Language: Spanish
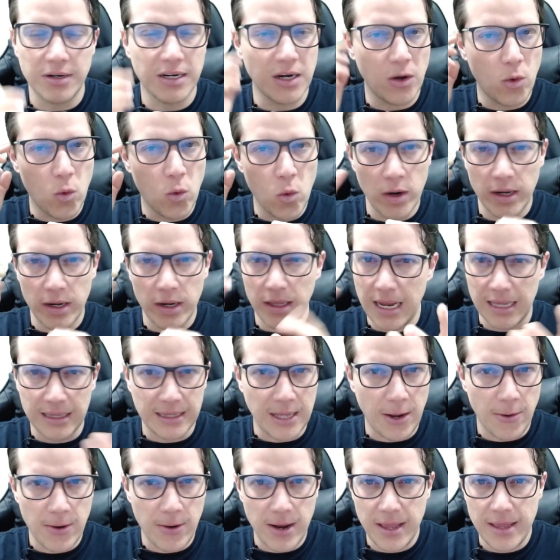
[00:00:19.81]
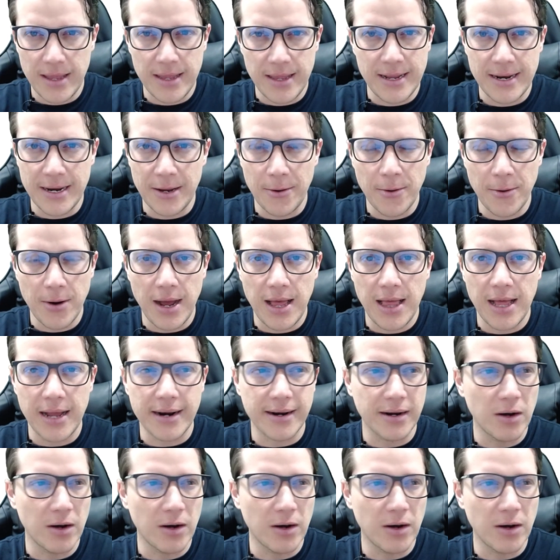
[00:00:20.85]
recuerda las tablas de derivadas,